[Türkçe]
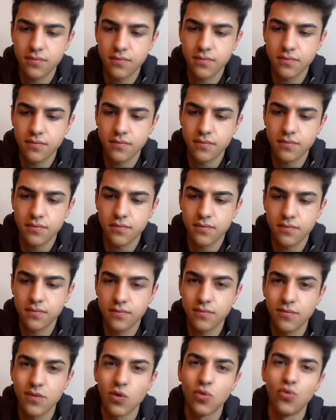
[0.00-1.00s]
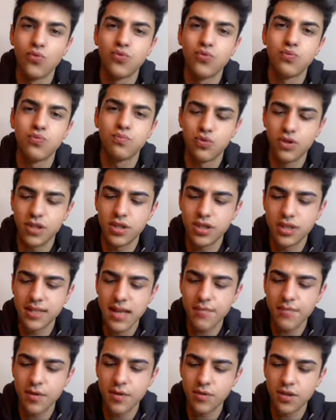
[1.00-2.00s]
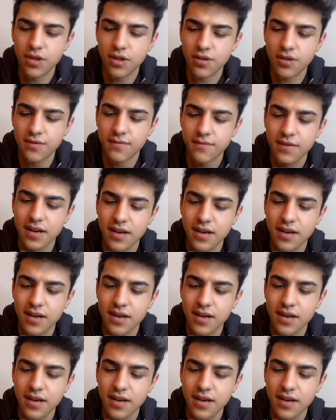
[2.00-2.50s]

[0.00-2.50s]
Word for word: Bazı insanlar... Uf bu hiç izlenmemiş.